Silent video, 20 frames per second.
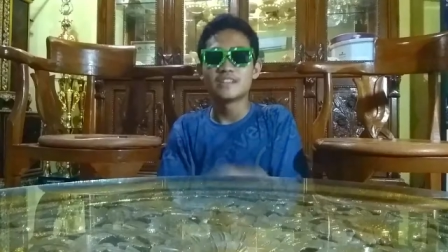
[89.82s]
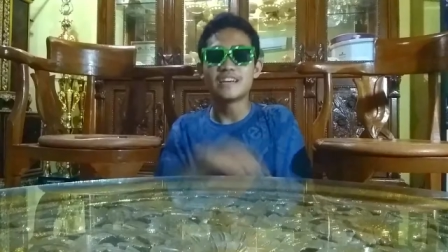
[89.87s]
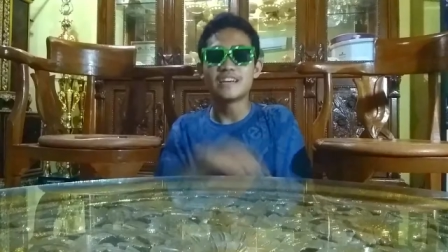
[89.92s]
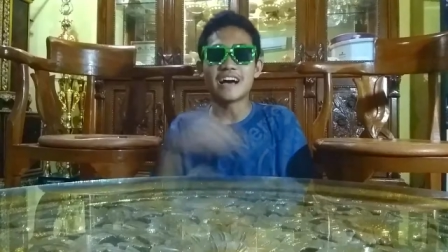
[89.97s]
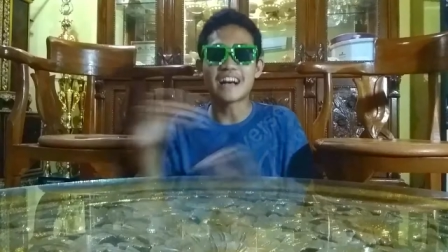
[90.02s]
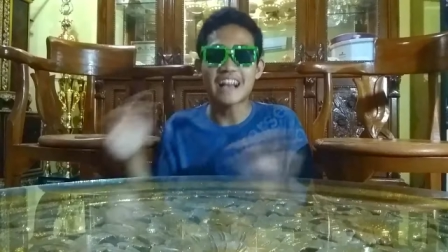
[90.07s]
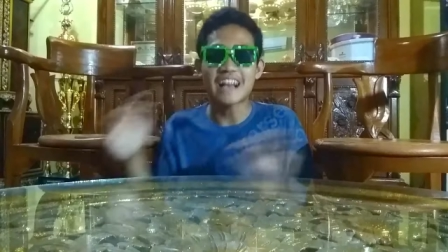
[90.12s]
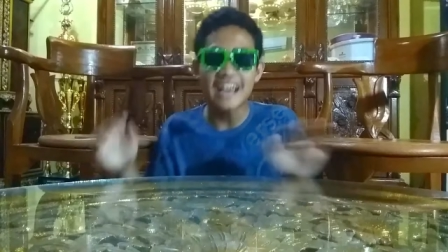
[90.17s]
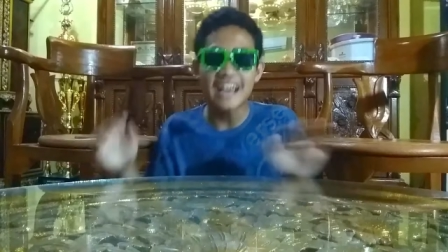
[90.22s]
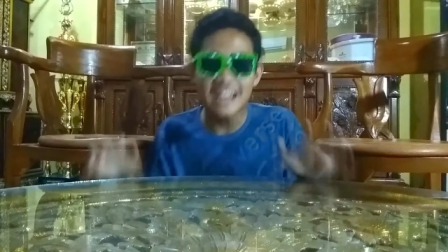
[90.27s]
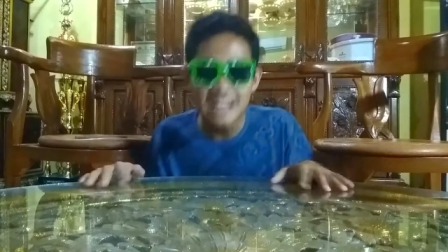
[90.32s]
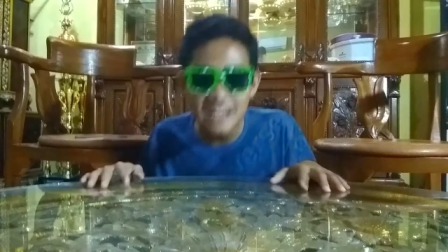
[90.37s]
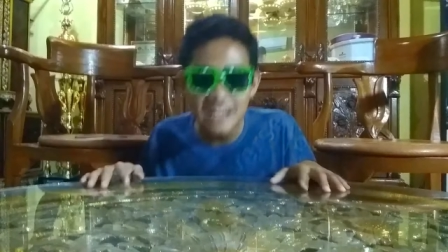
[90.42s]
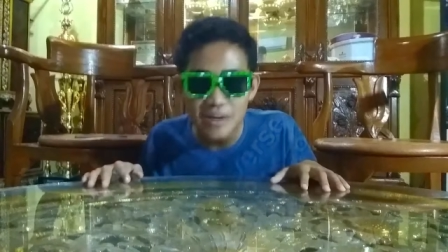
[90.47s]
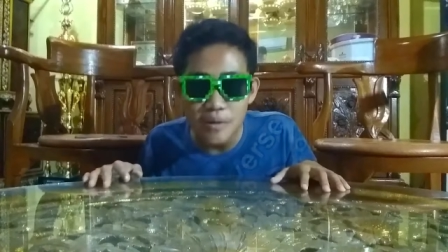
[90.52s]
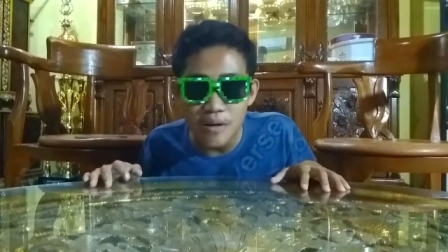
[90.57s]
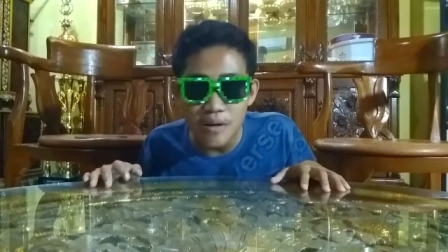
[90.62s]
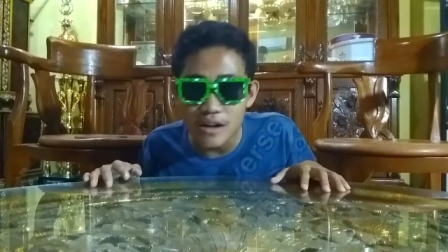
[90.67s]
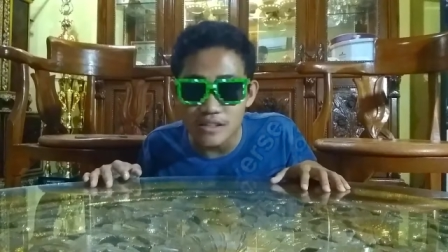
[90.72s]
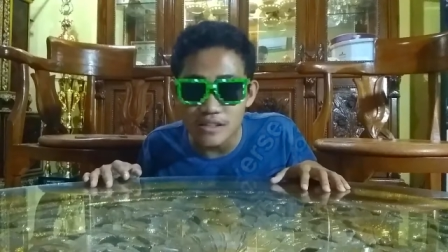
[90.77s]
tiga kali
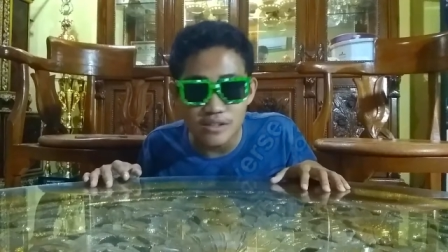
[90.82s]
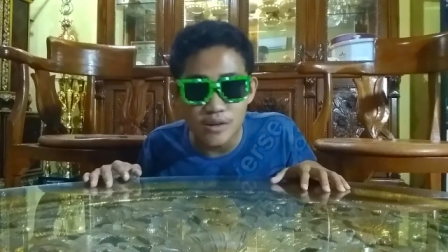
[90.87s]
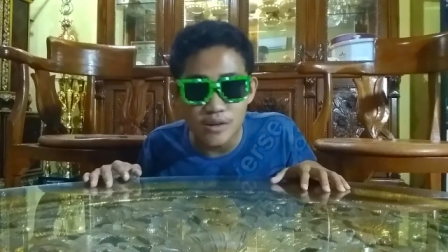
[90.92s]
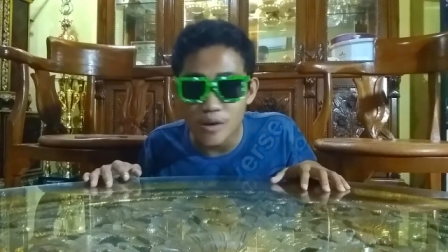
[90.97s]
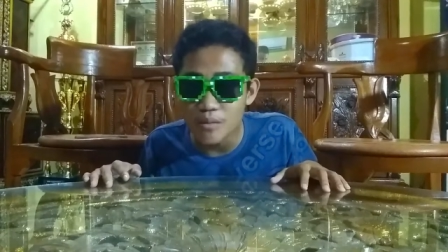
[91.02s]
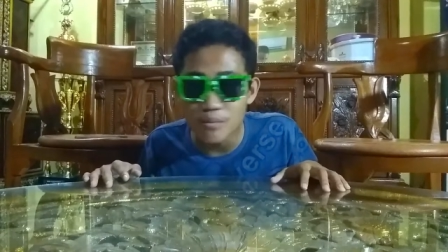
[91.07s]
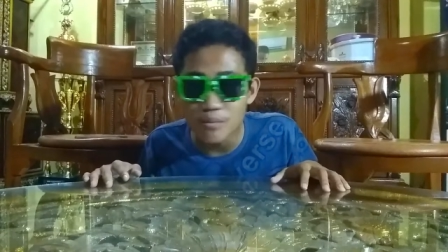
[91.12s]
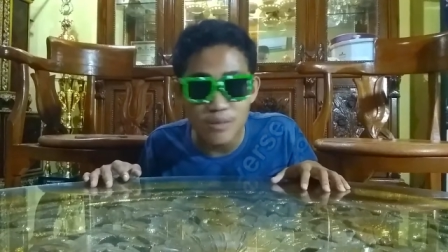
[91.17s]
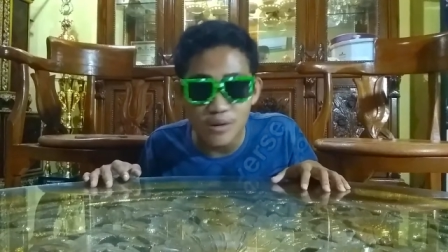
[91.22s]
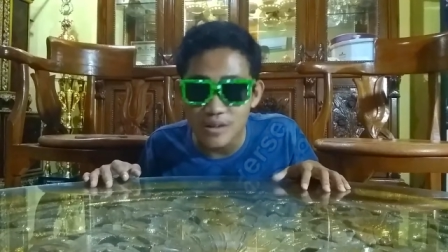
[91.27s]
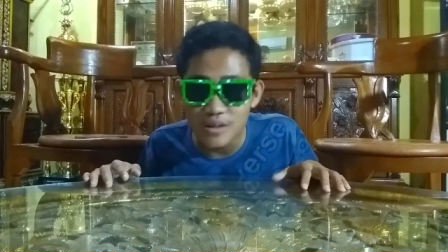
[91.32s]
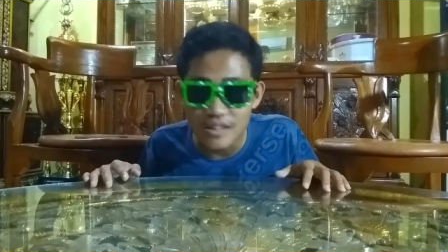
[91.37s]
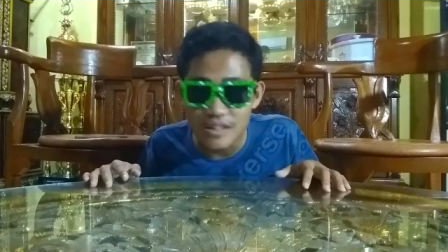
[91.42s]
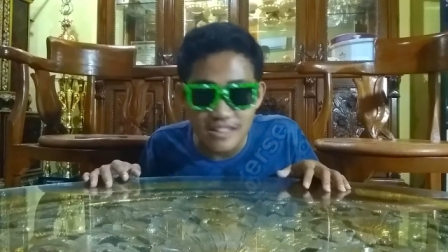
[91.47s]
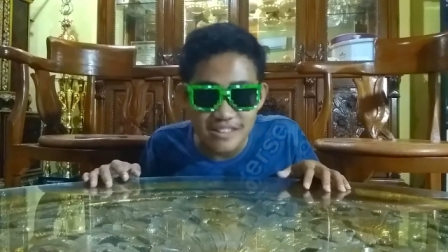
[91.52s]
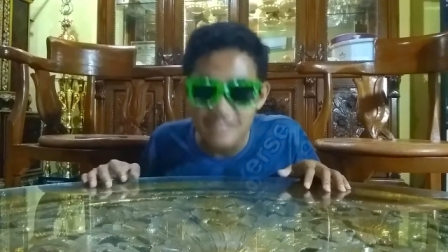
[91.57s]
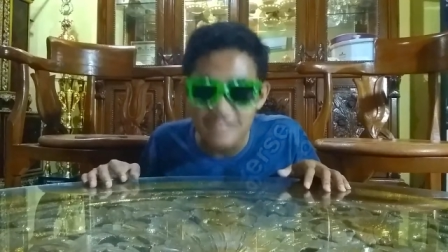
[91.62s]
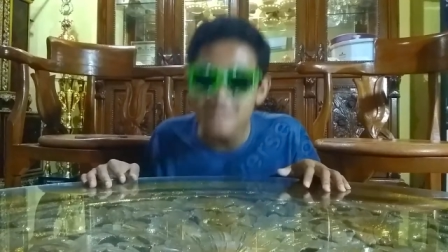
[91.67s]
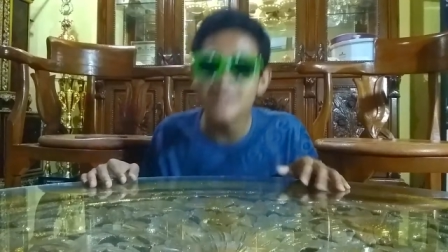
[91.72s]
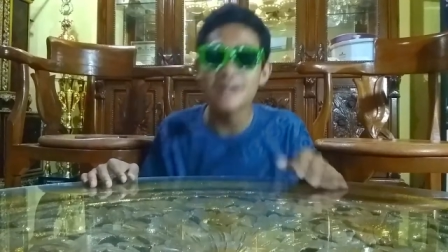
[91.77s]
gue gak segoblok
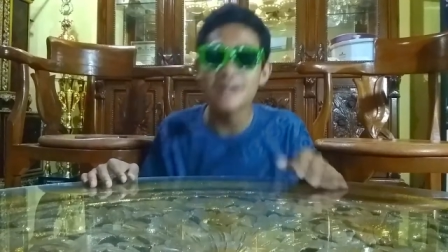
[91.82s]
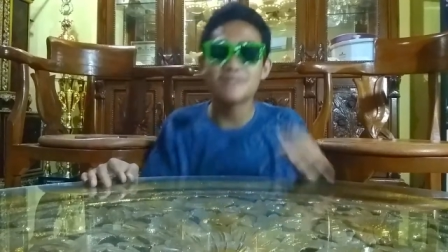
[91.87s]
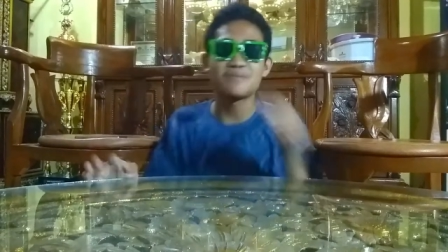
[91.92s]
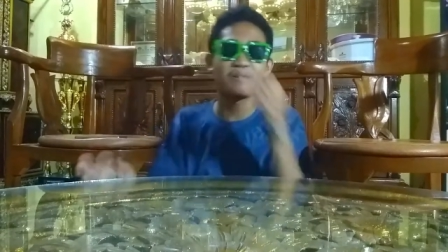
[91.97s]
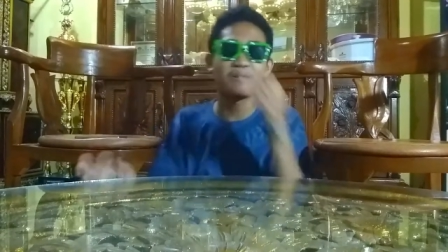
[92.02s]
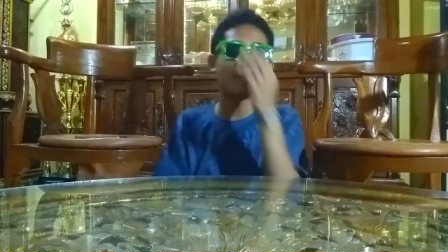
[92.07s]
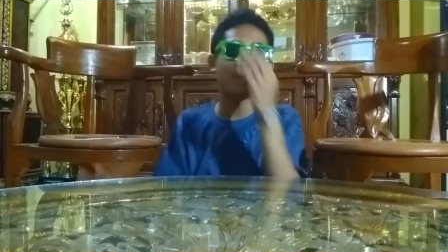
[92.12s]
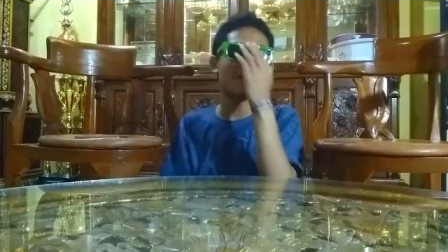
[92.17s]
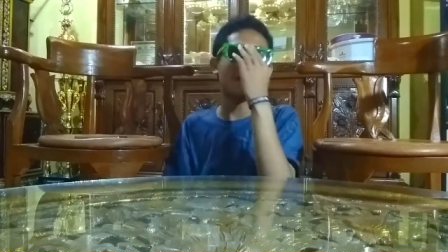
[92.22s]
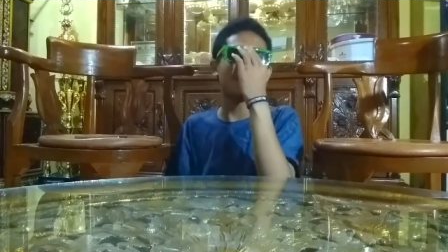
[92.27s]
itulah bro